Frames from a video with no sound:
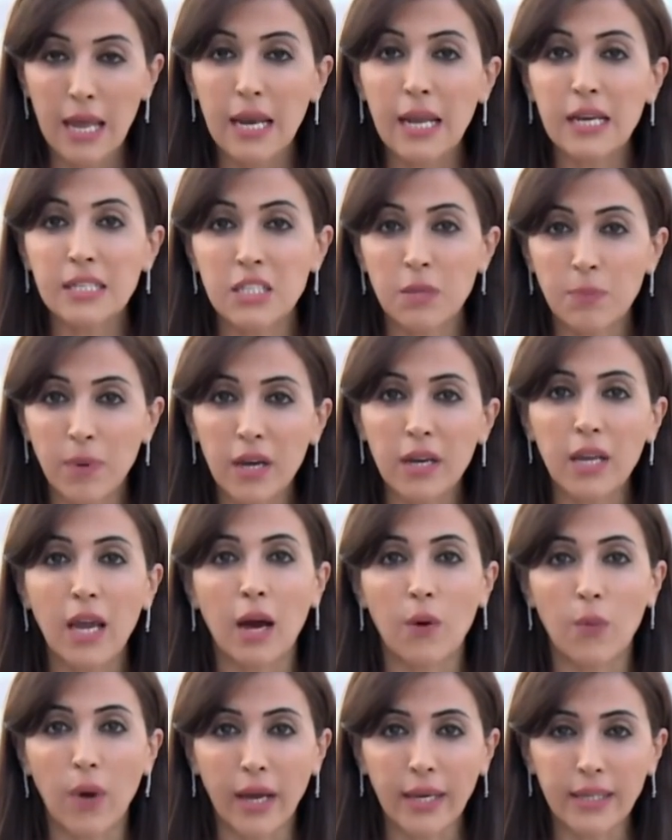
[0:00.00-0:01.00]

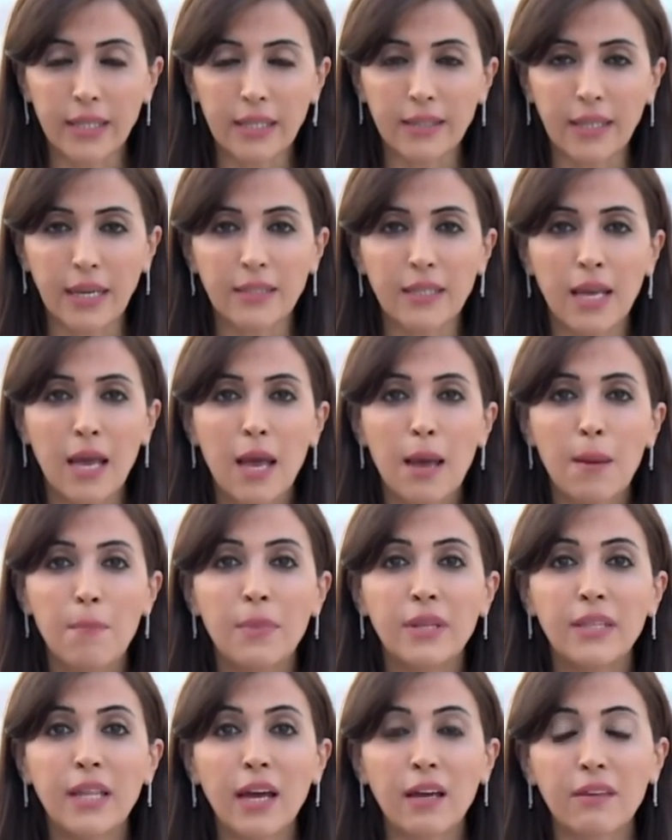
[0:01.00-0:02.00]
لاعتبارها واحدة
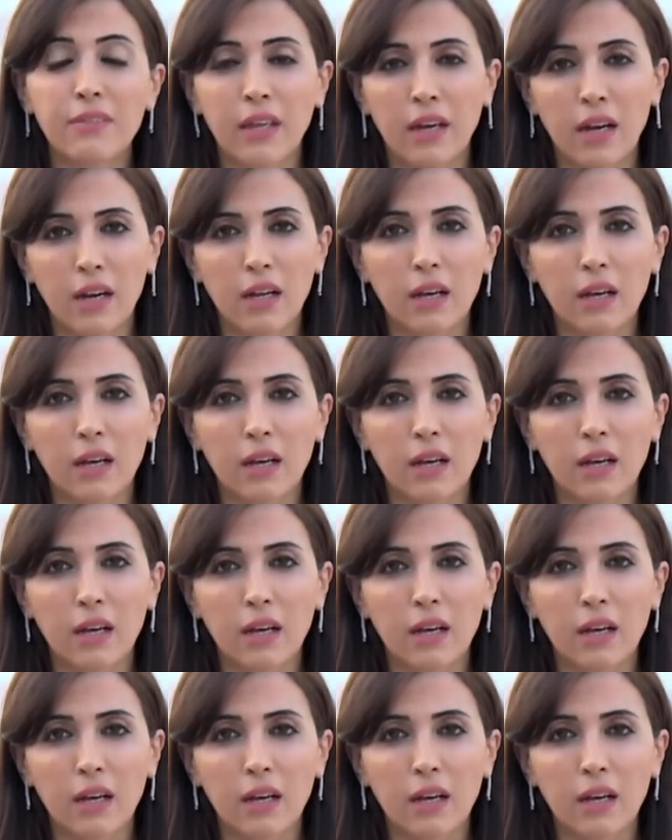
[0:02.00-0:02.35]
من أكثر